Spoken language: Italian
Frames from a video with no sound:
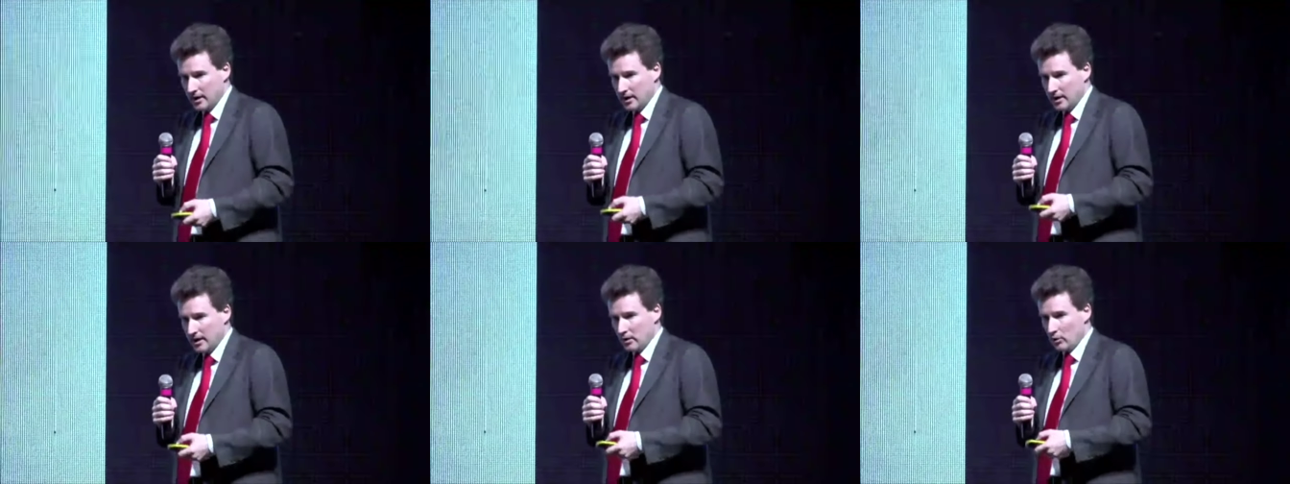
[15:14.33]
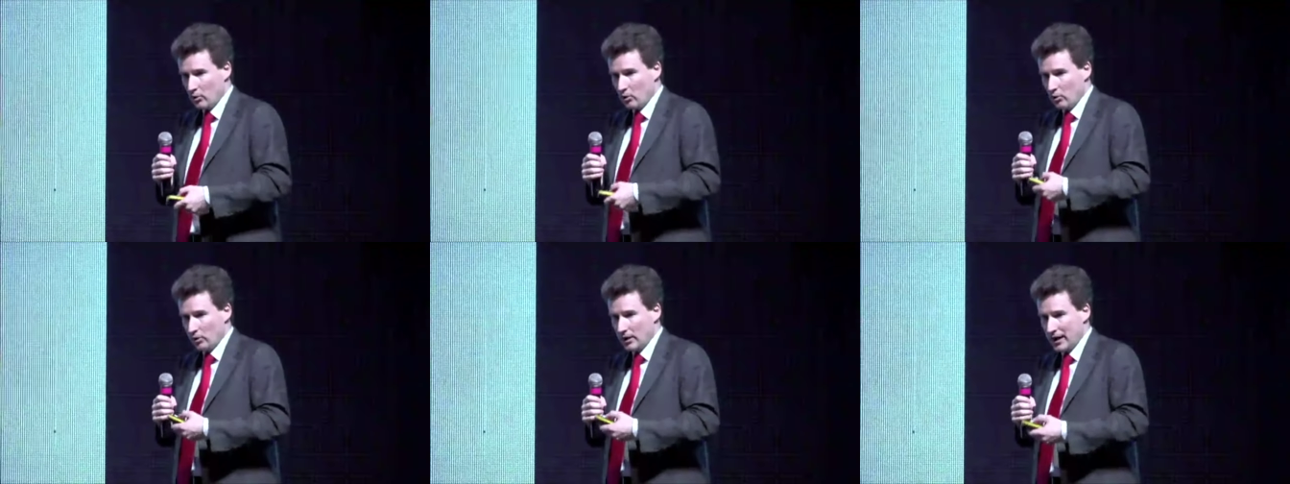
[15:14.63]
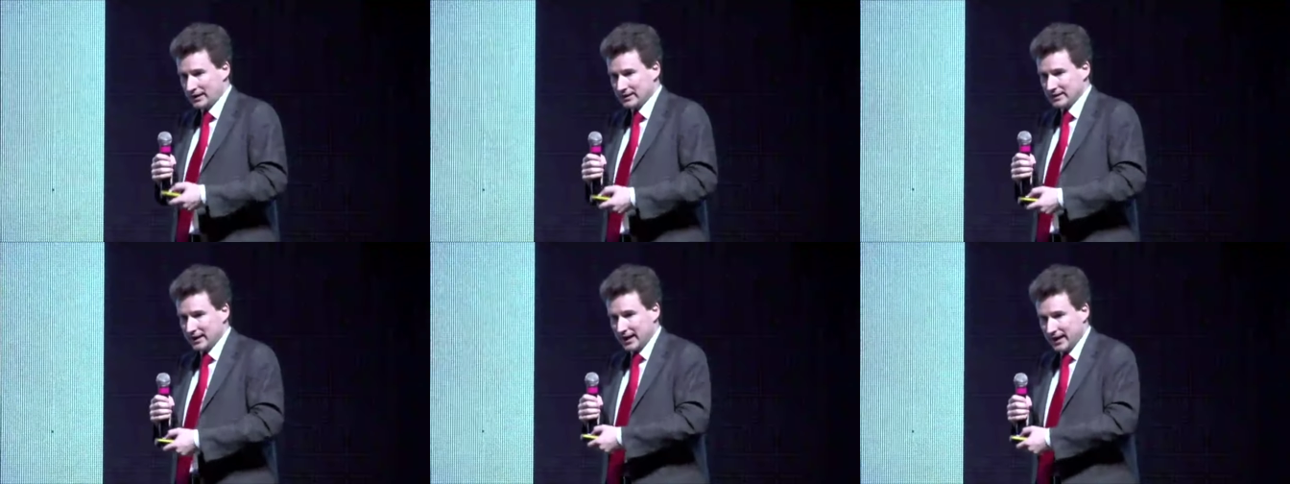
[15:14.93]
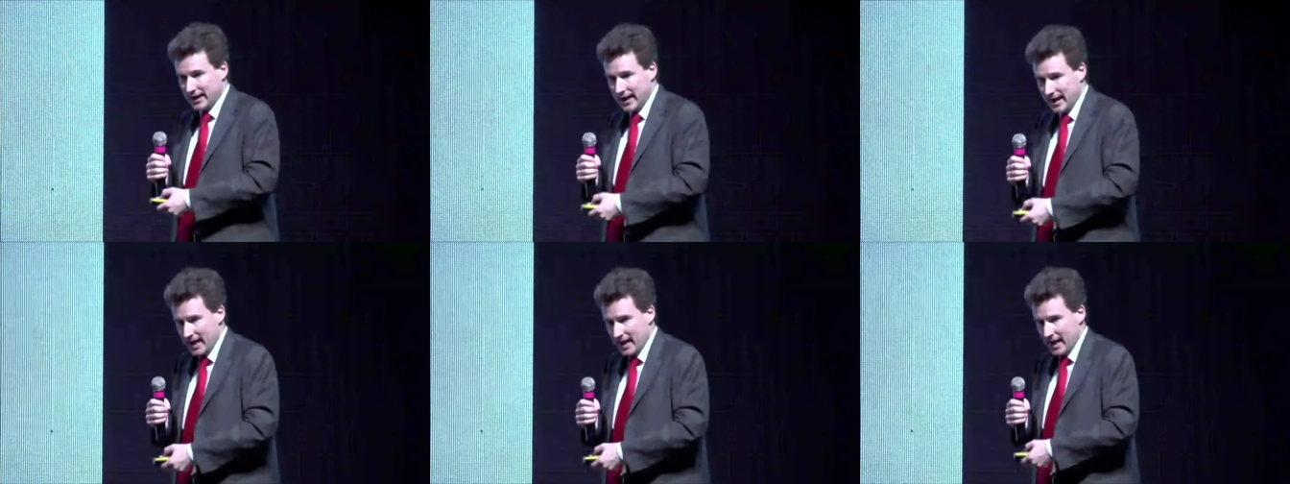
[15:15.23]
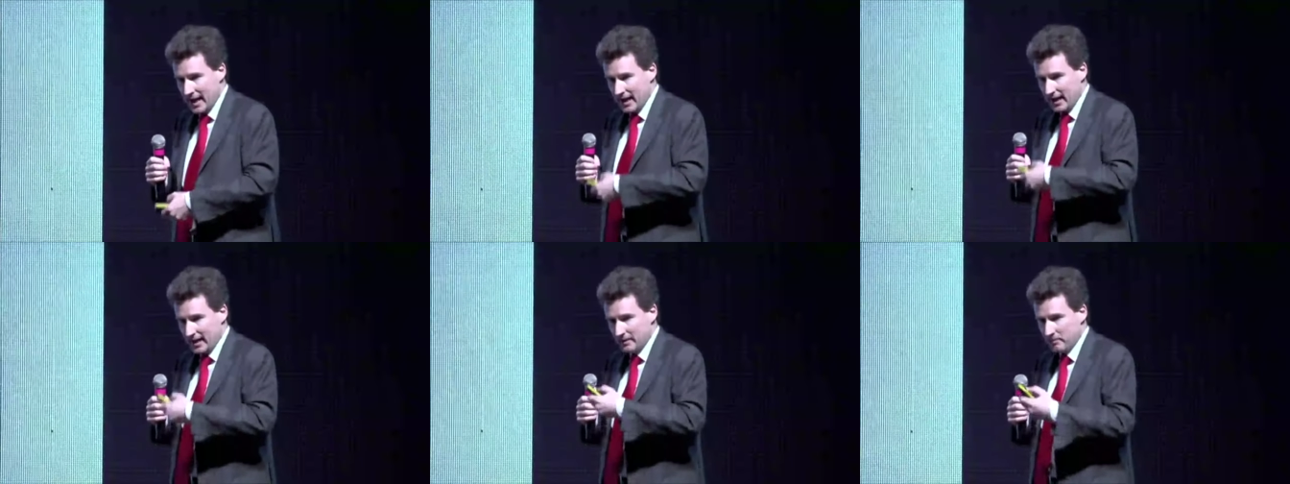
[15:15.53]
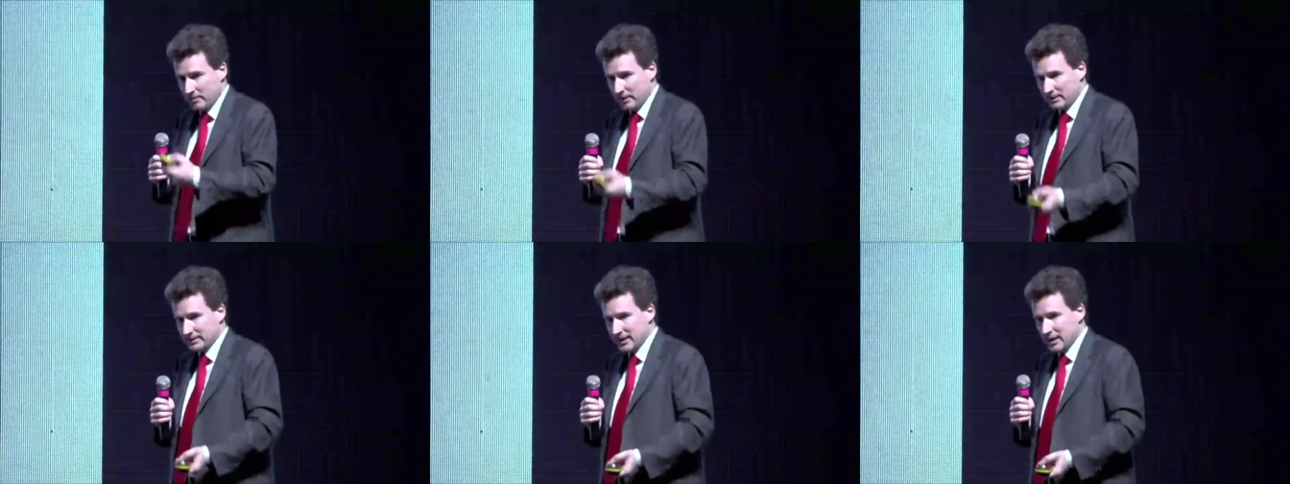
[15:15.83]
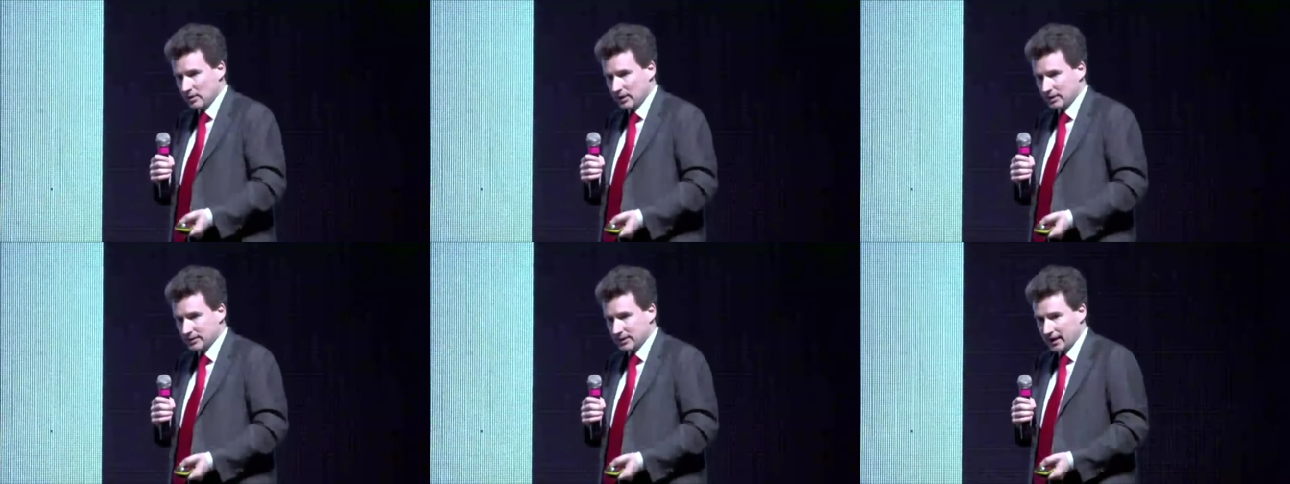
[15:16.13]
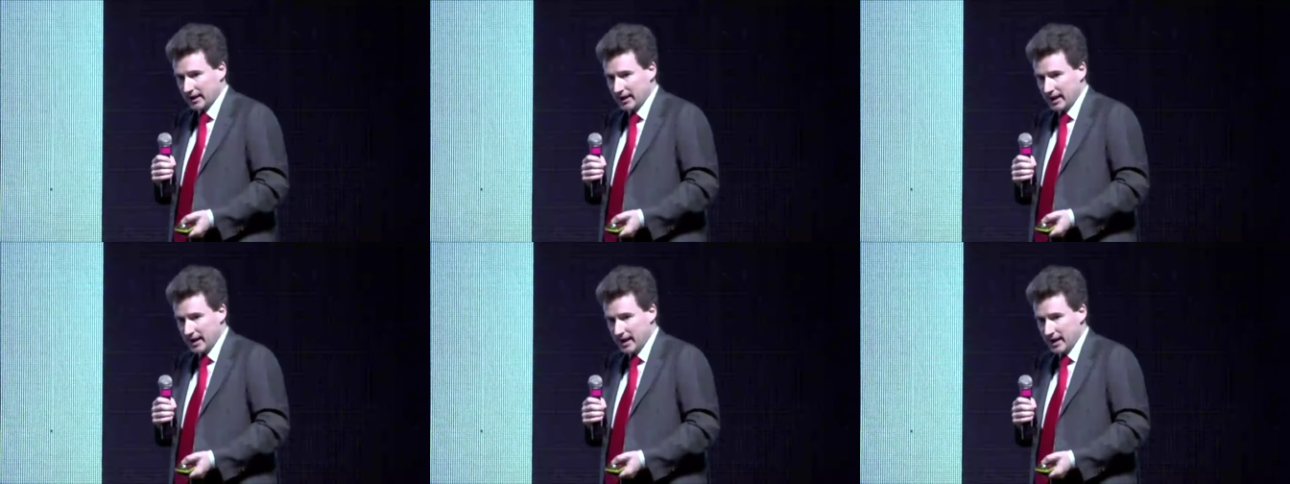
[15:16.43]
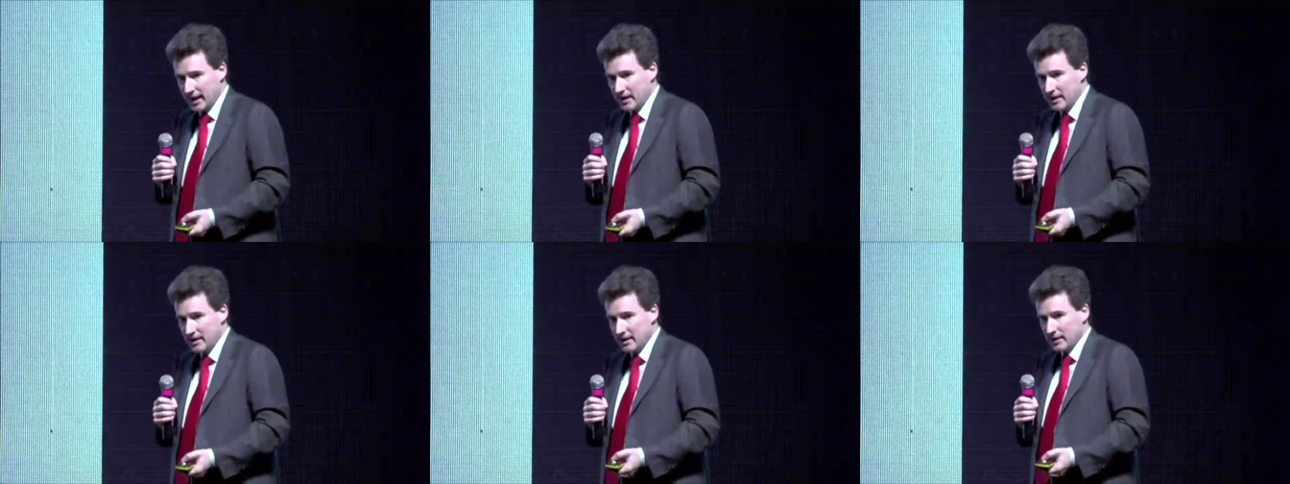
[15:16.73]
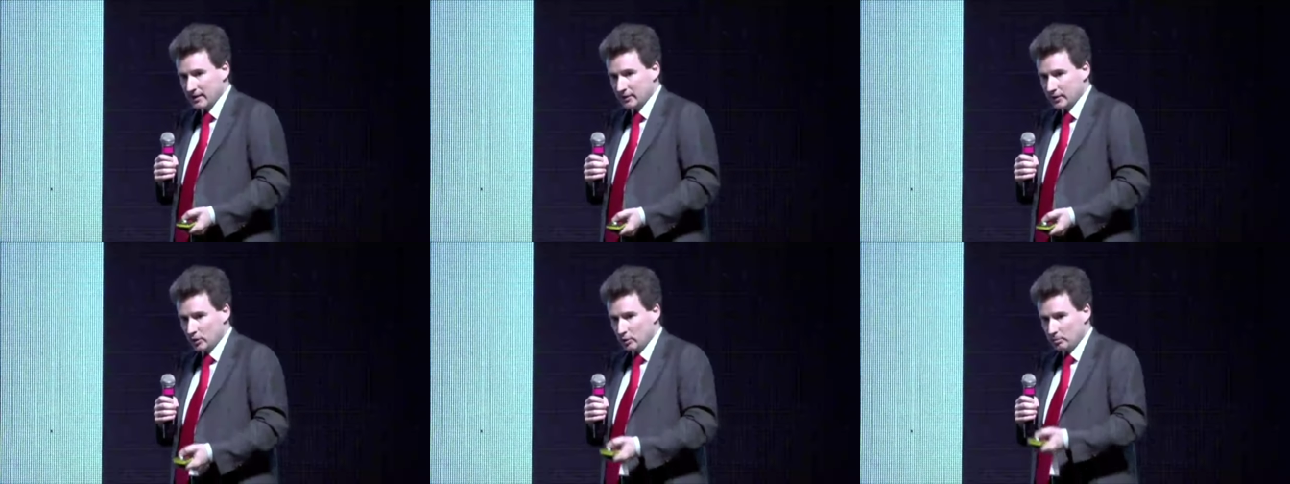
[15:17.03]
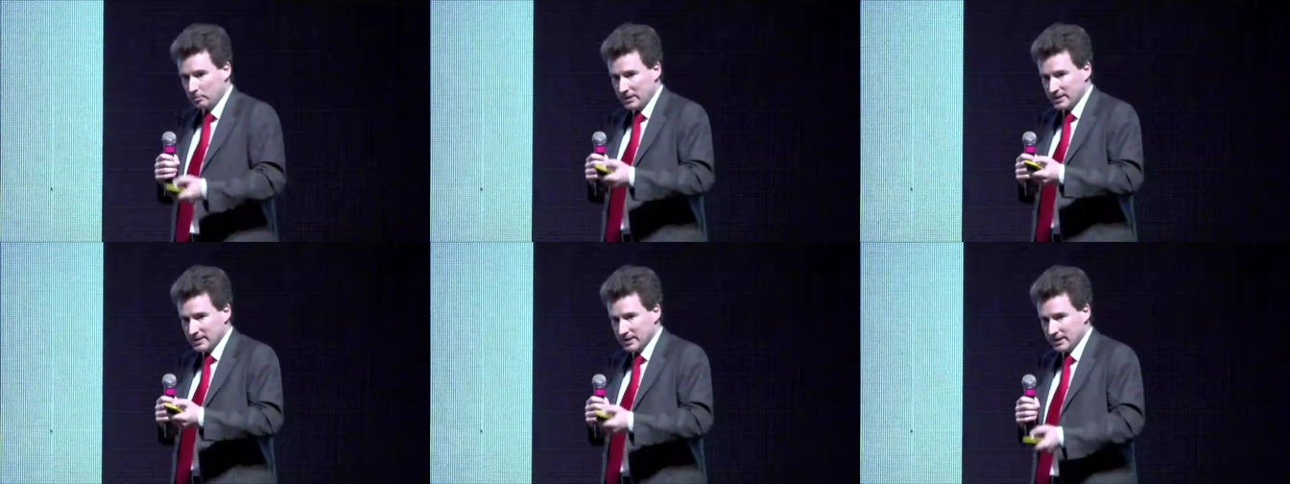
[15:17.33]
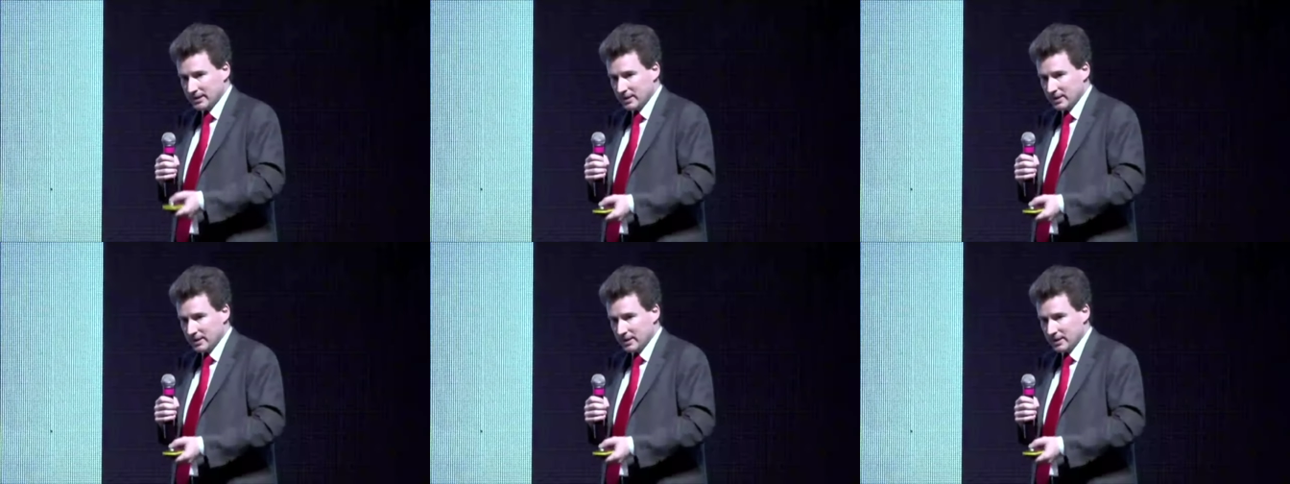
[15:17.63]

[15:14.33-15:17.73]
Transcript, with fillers: eh, una trachea e a impiantare una trachea di un paziente